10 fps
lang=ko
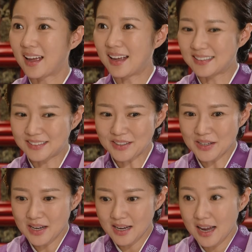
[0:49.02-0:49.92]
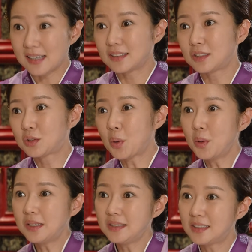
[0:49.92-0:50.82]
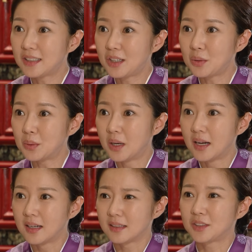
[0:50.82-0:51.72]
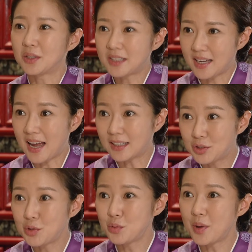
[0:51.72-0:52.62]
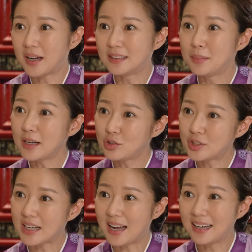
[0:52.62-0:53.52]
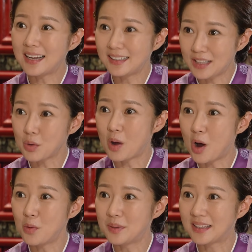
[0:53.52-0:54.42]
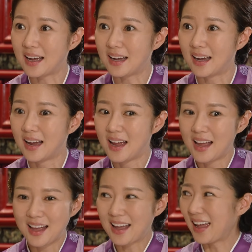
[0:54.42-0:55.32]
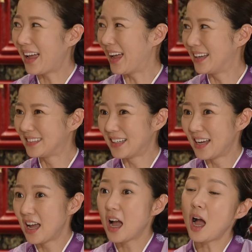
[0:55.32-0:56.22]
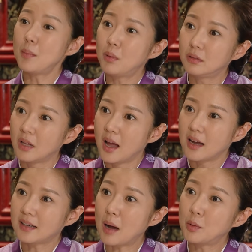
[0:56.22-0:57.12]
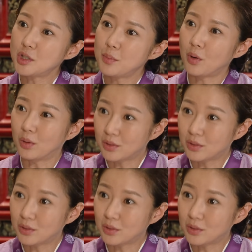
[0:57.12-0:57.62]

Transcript: 아, 저, 소인이 듣기로 저자의 아주 유명한 음양술사가 하나 있다고 하옵니다. 아, 한번 가보시면